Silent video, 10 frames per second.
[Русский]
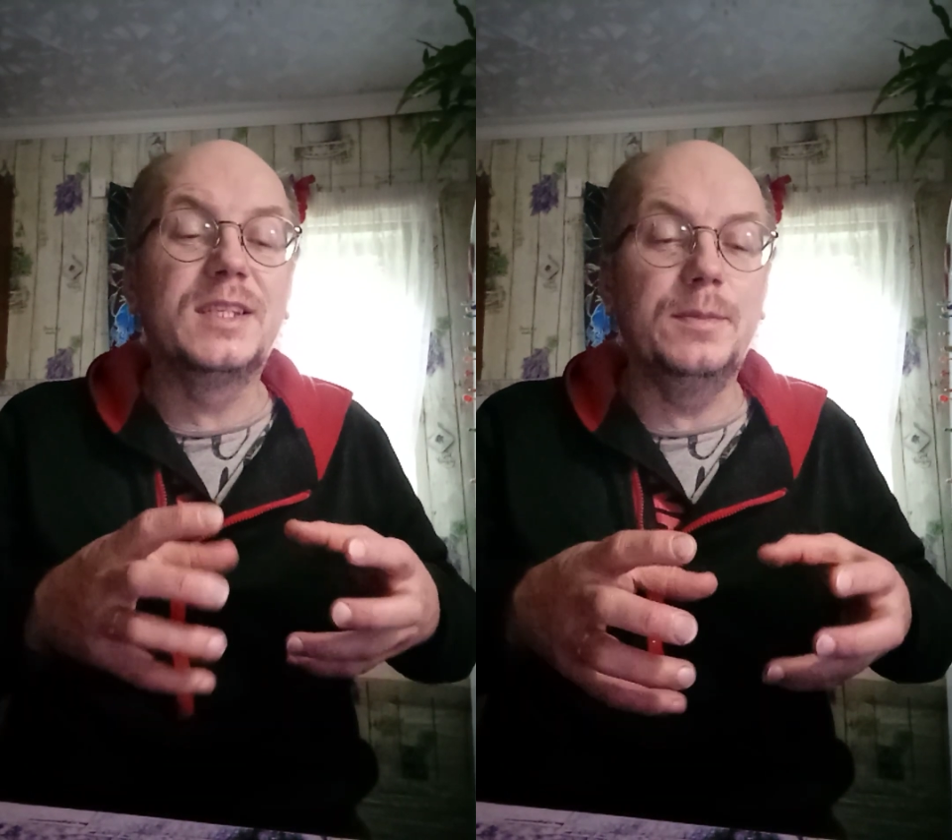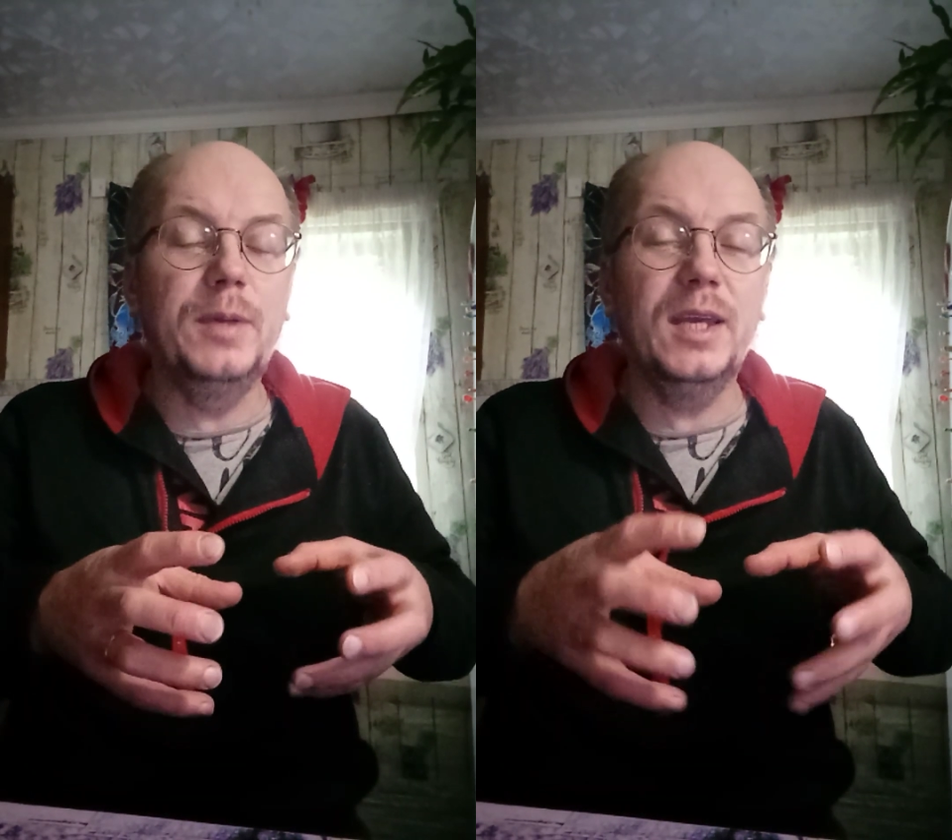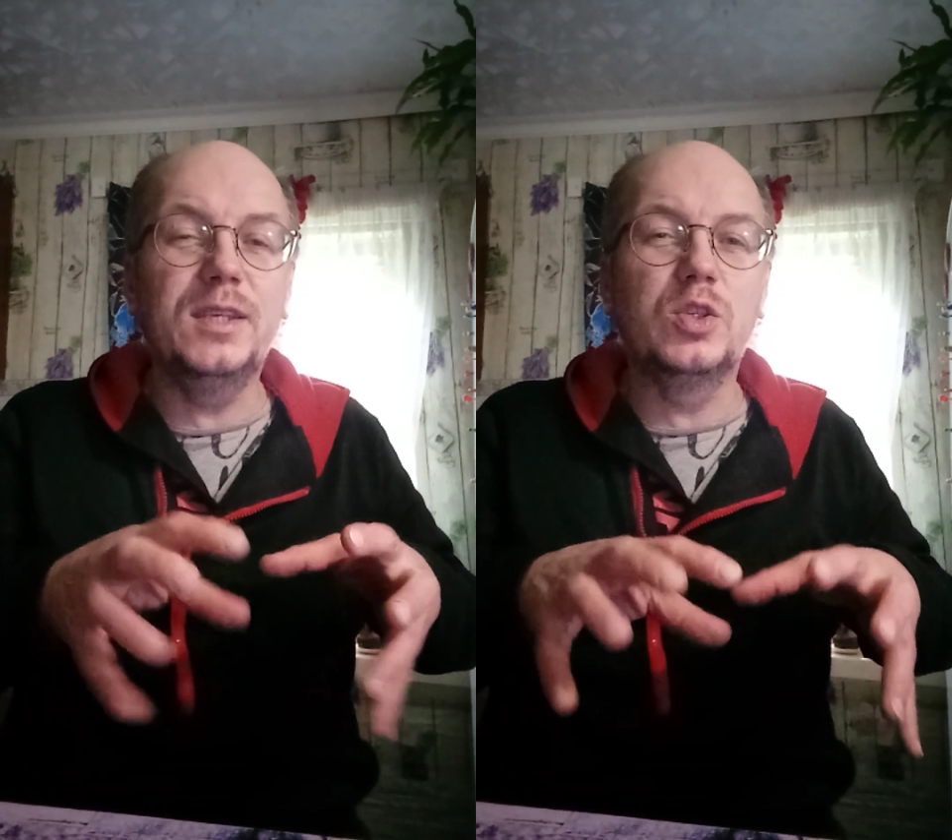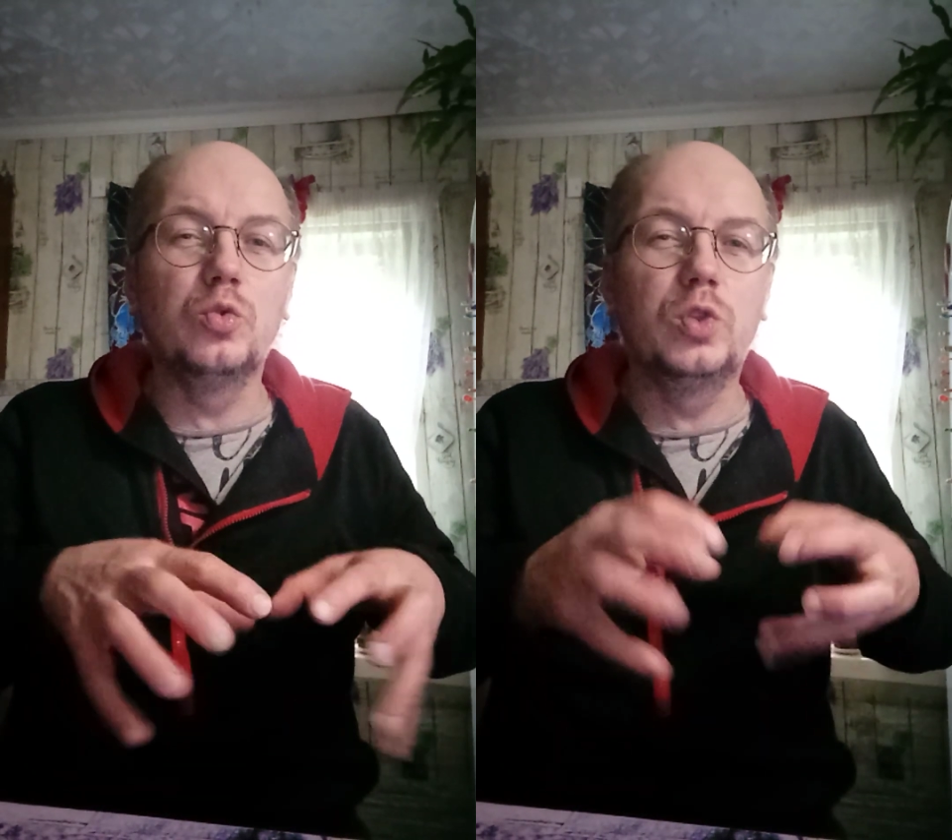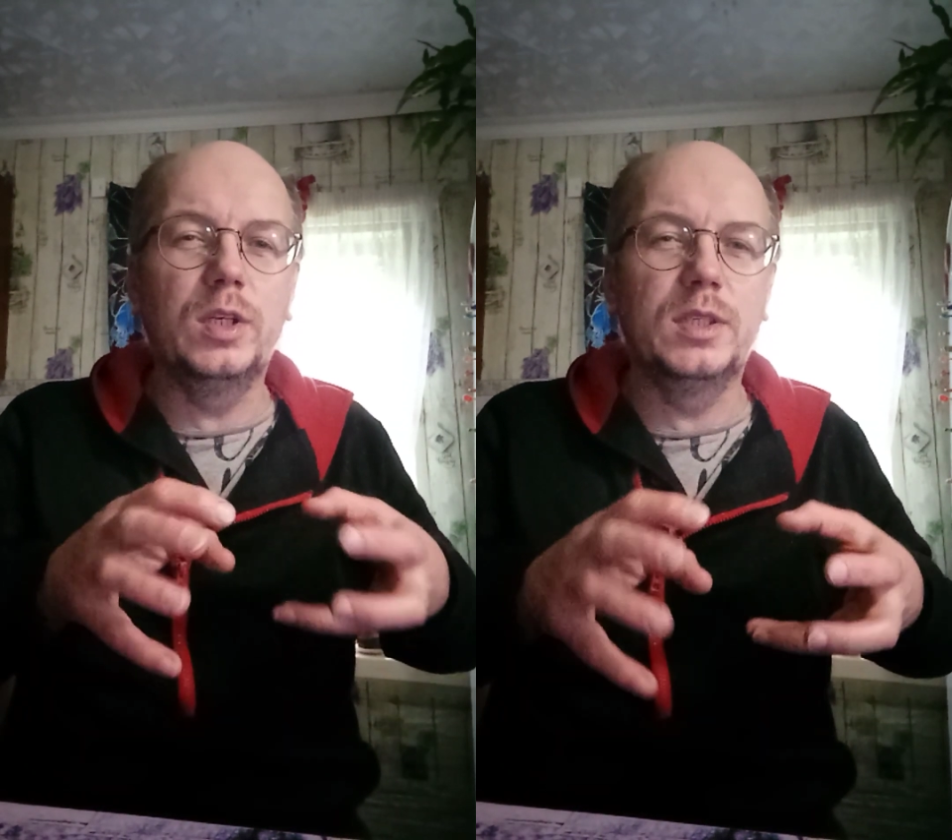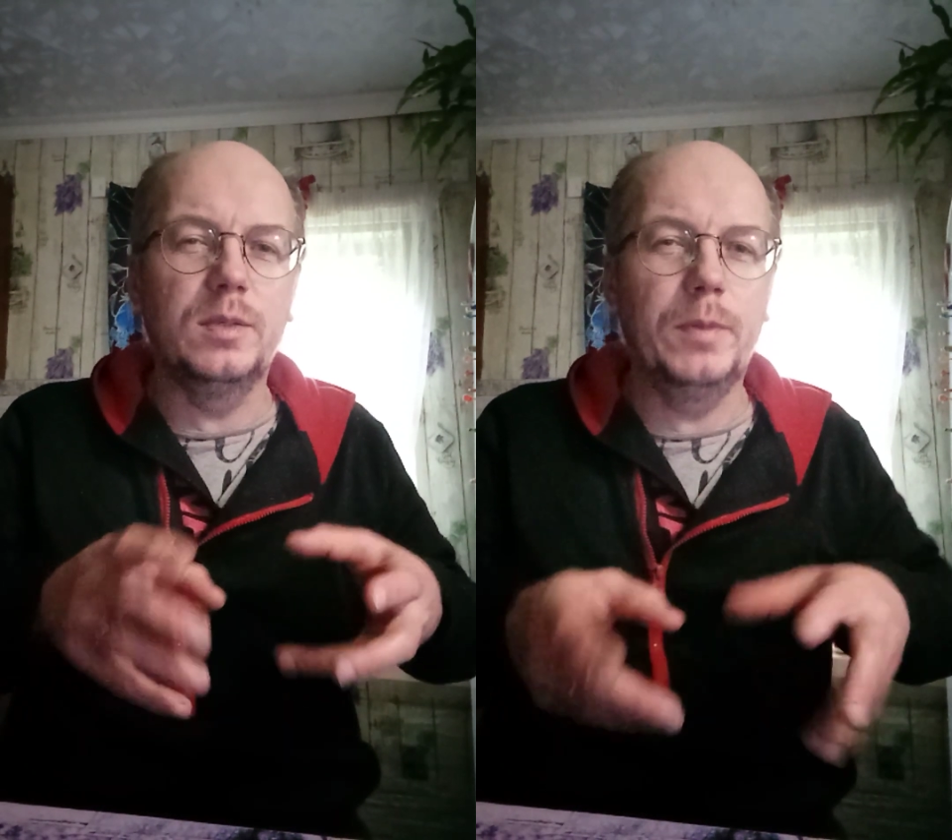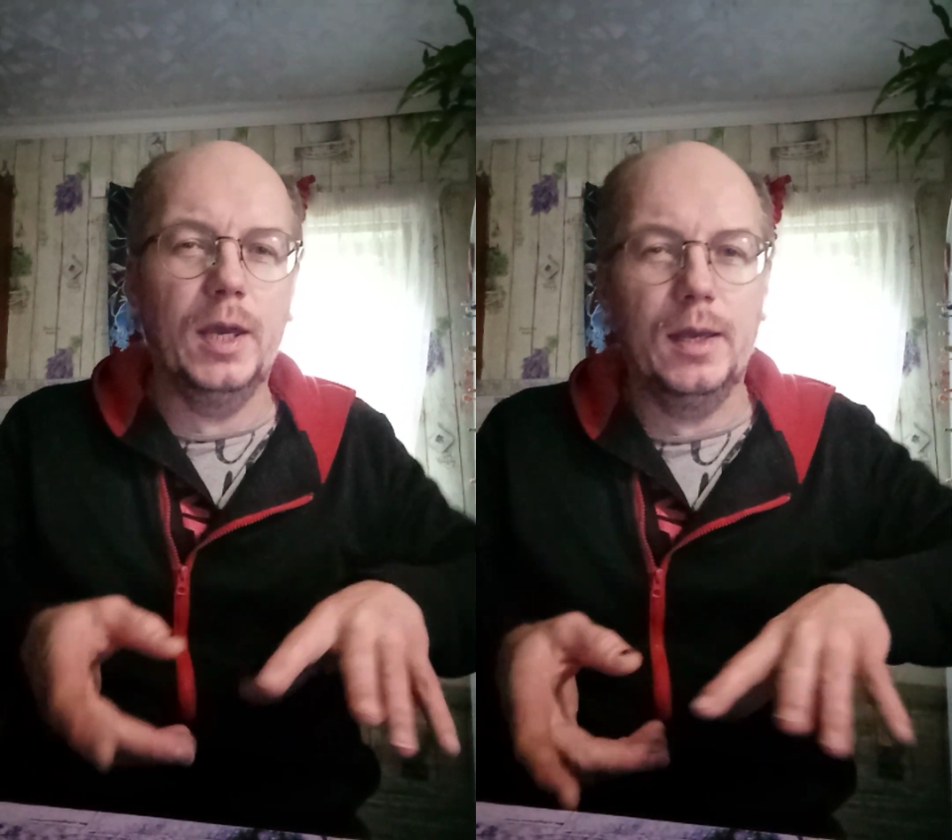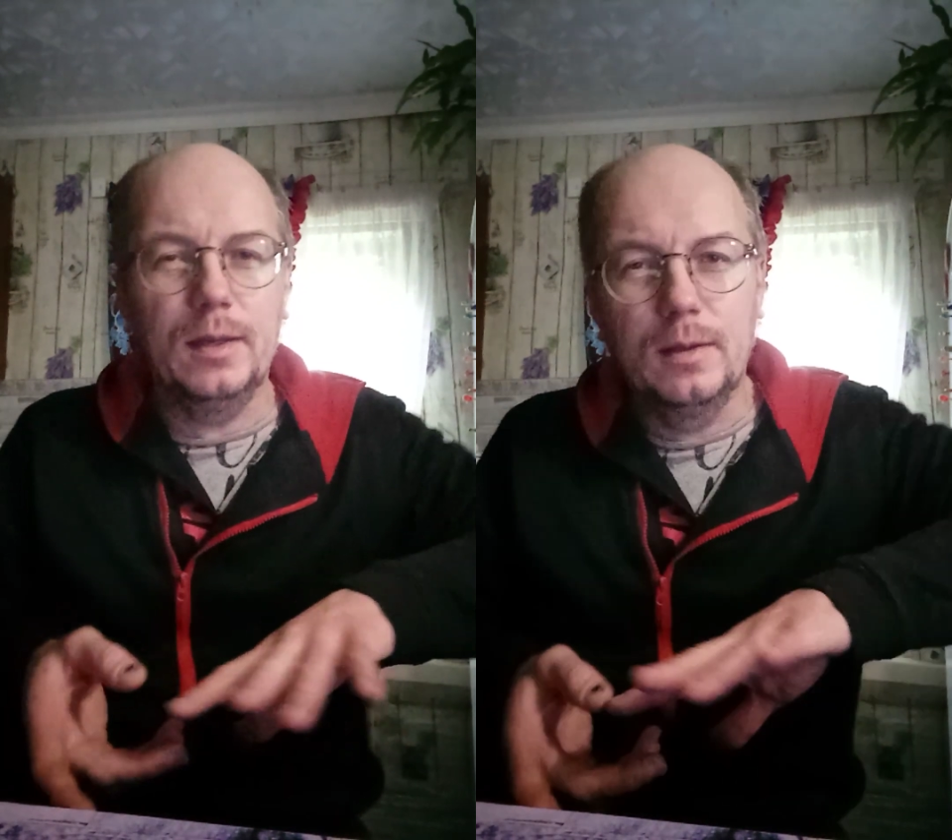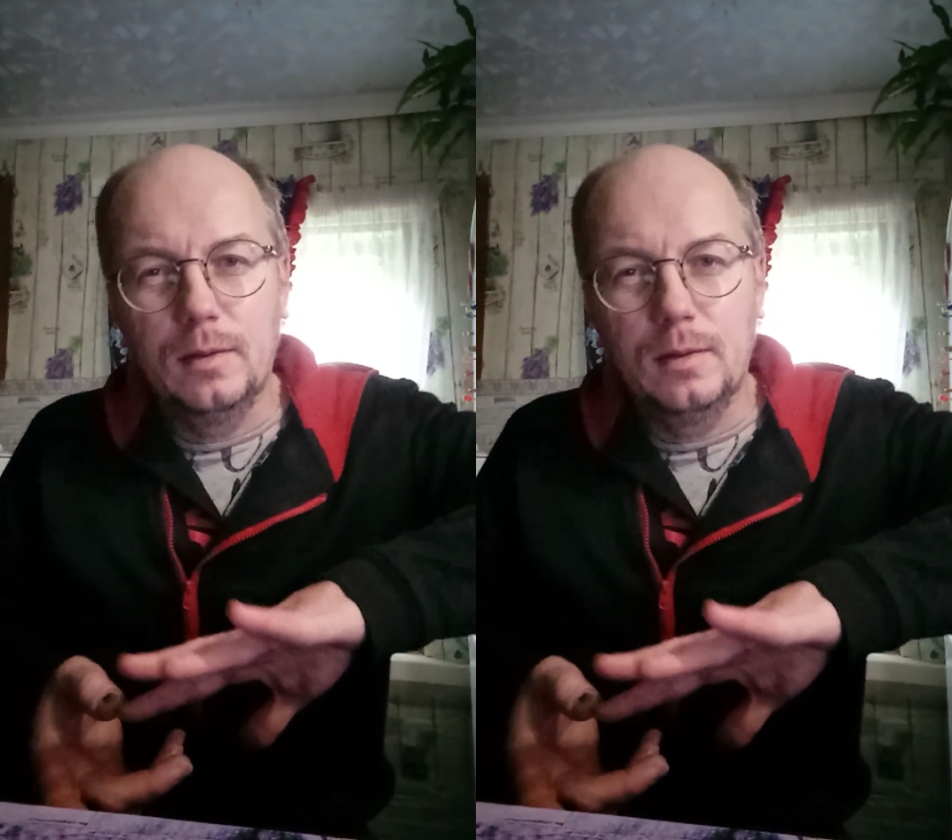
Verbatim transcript: тебя изнутри тебя.